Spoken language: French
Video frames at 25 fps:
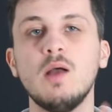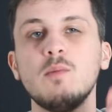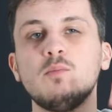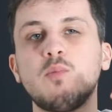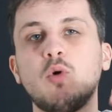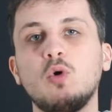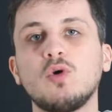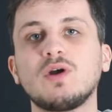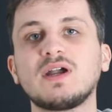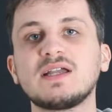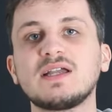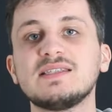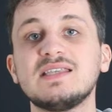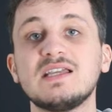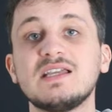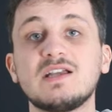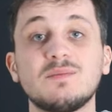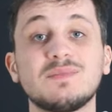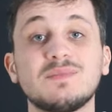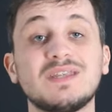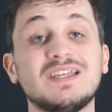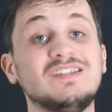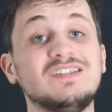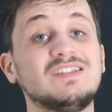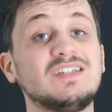progresser
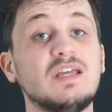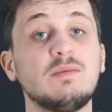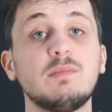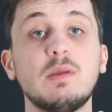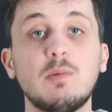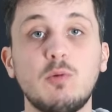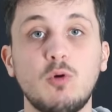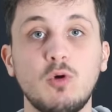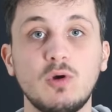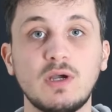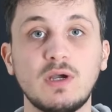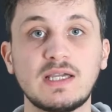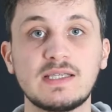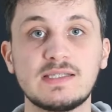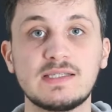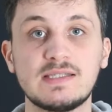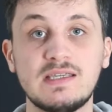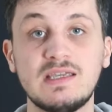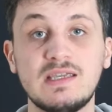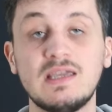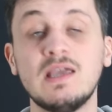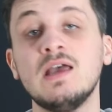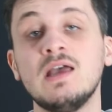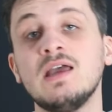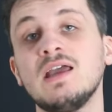comme tu n'as jamais
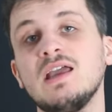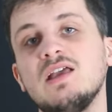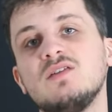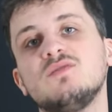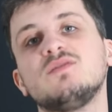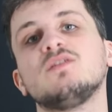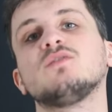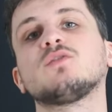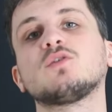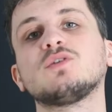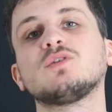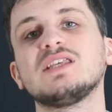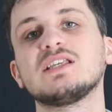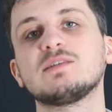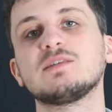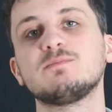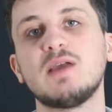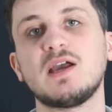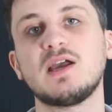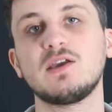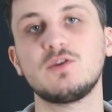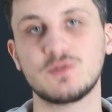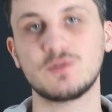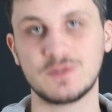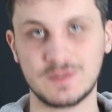progressé et vivre une
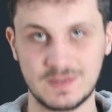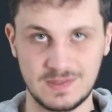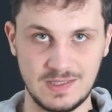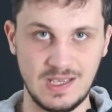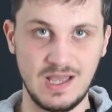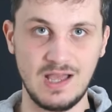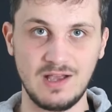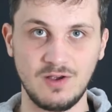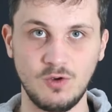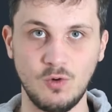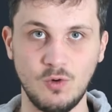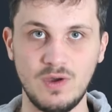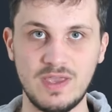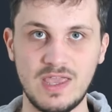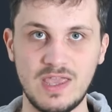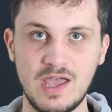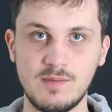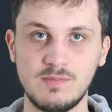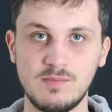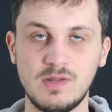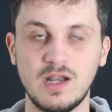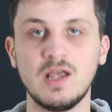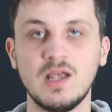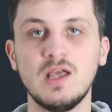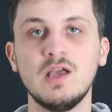expérience
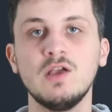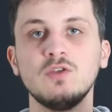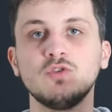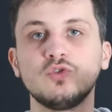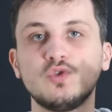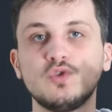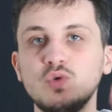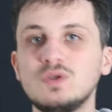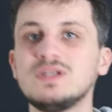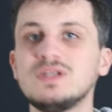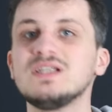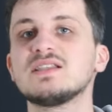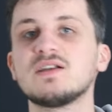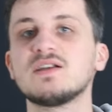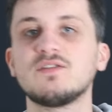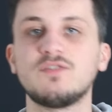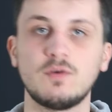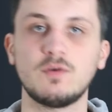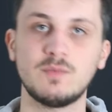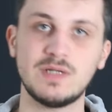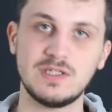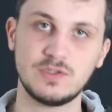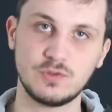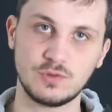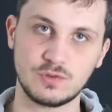incroyable, toutes les
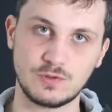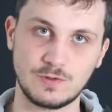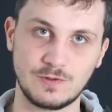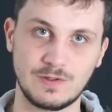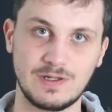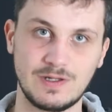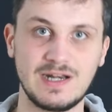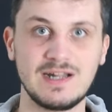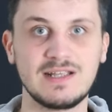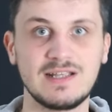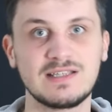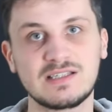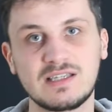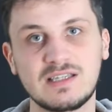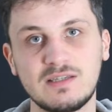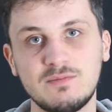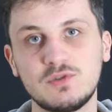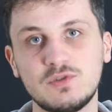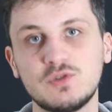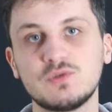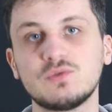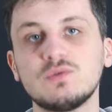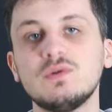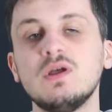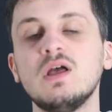informations sont dans la
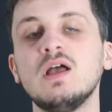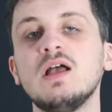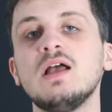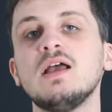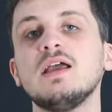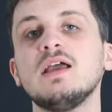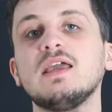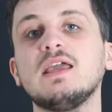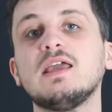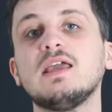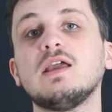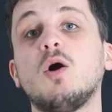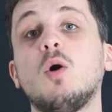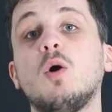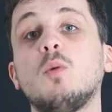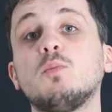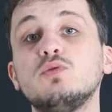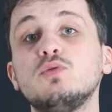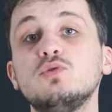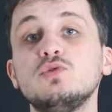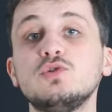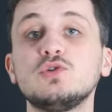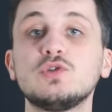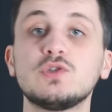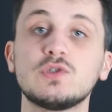description. Et en
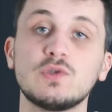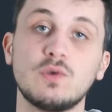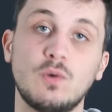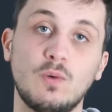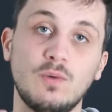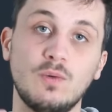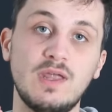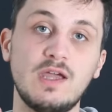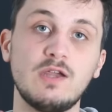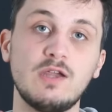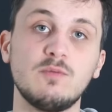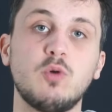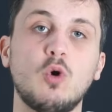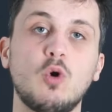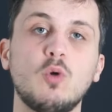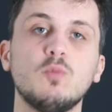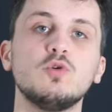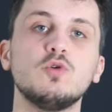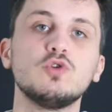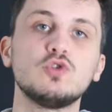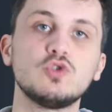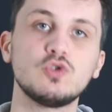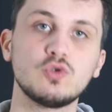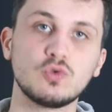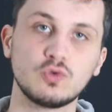plus, on a une
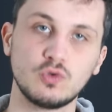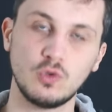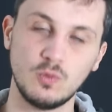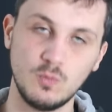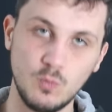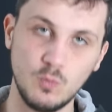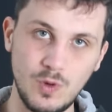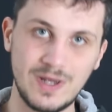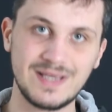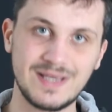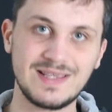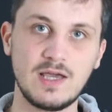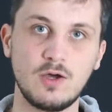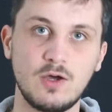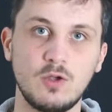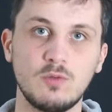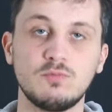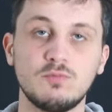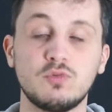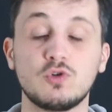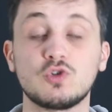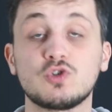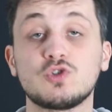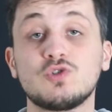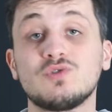promotion de moins
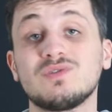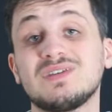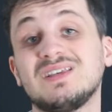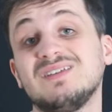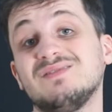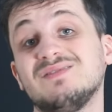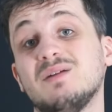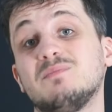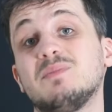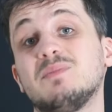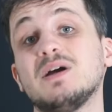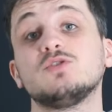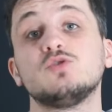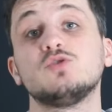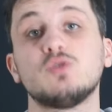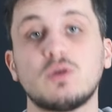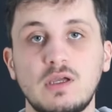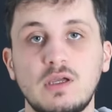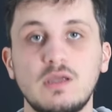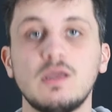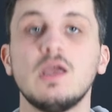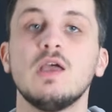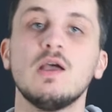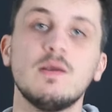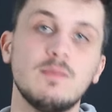40% qui ne va pas
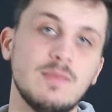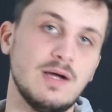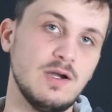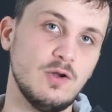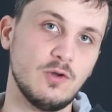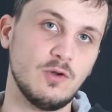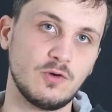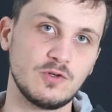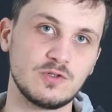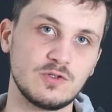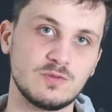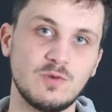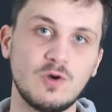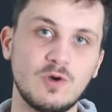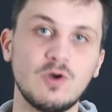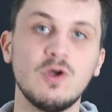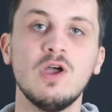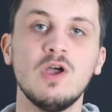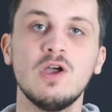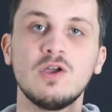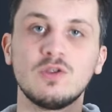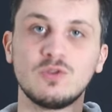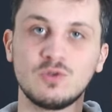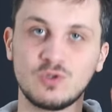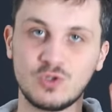durer, malheureusement.
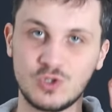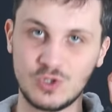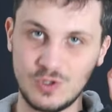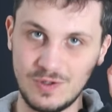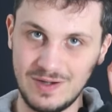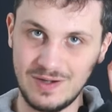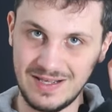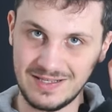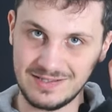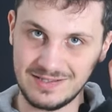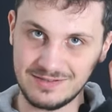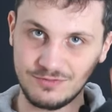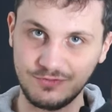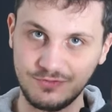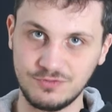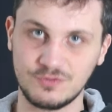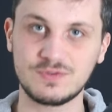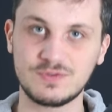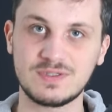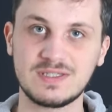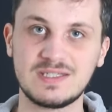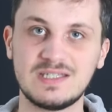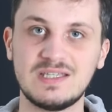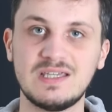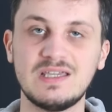Donc je te laisse
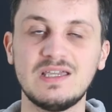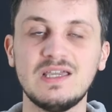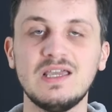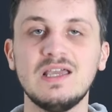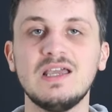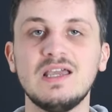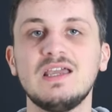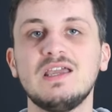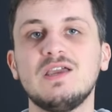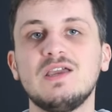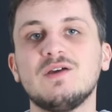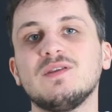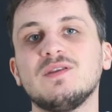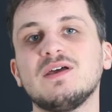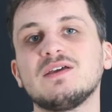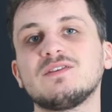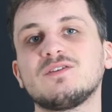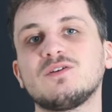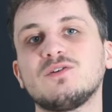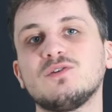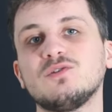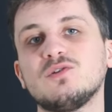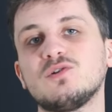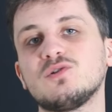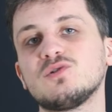foncer. Et en
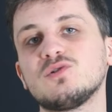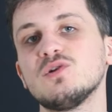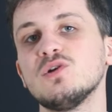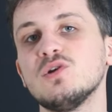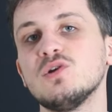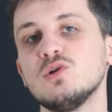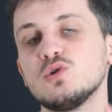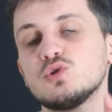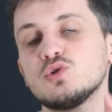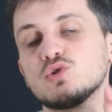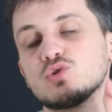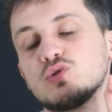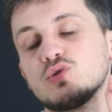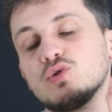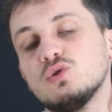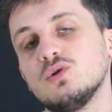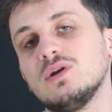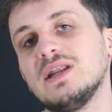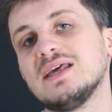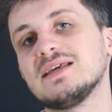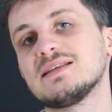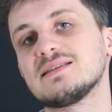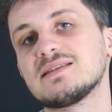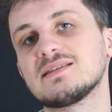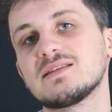attendant, je te
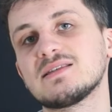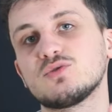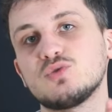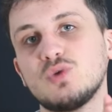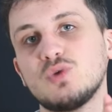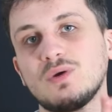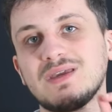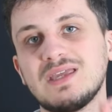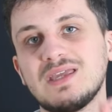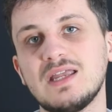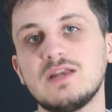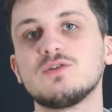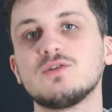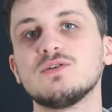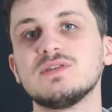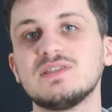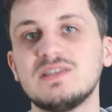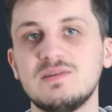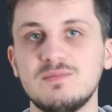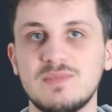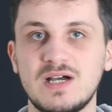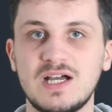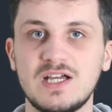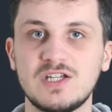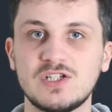laisse sur quelques
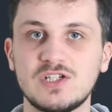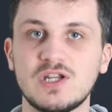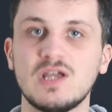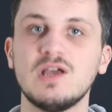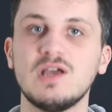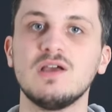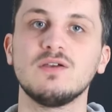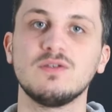images